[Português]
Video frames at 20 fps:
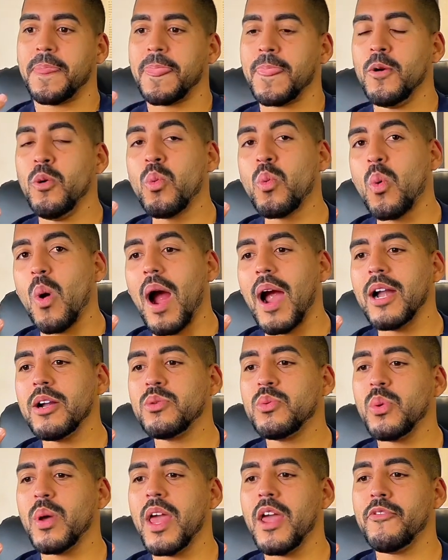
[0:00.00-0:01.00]
O
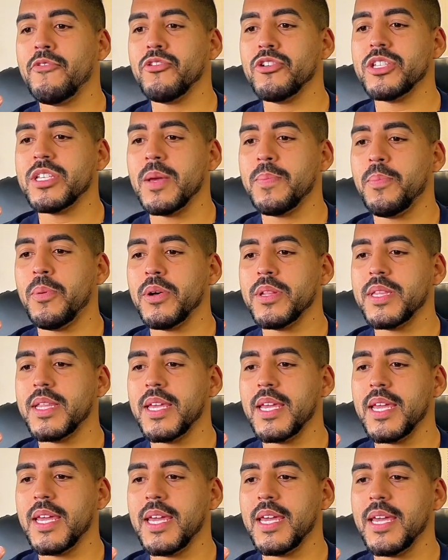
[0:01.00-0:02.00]
quarto é você
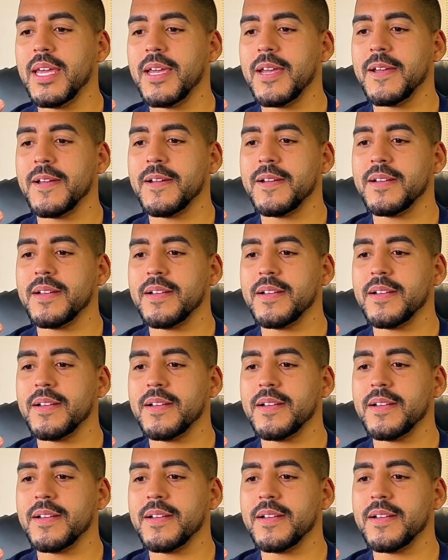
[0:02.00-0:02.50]
poder